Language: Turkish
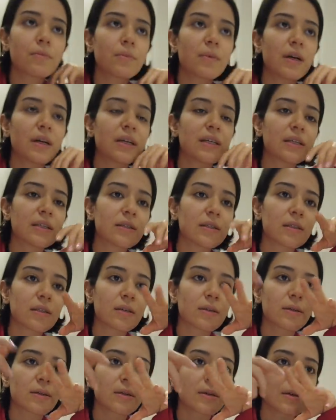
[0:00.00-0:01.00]
Ayın
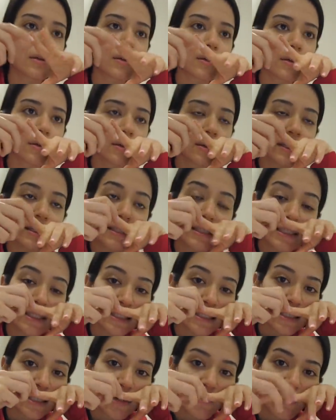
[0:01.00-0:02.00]
e,
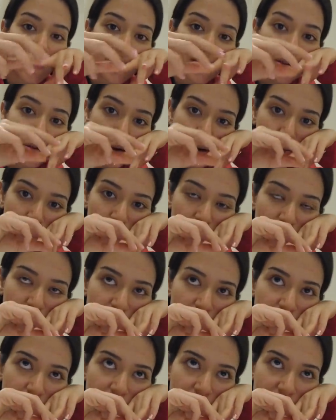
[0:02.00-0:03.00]
ikisinde ve ayın
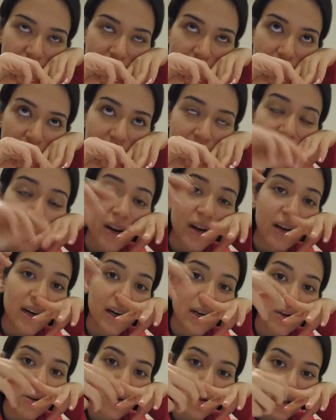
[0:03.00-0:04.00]
dördünde vizelerim var.
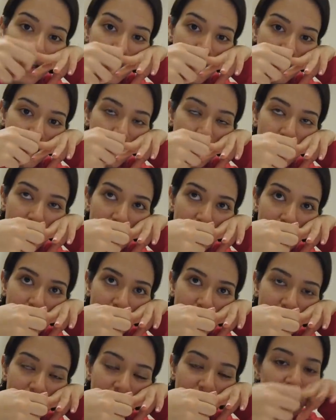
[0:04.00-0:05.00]
Ayın üçünde bir tane
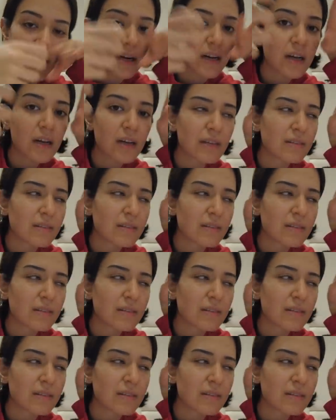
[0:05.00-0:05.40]
paper'ım var.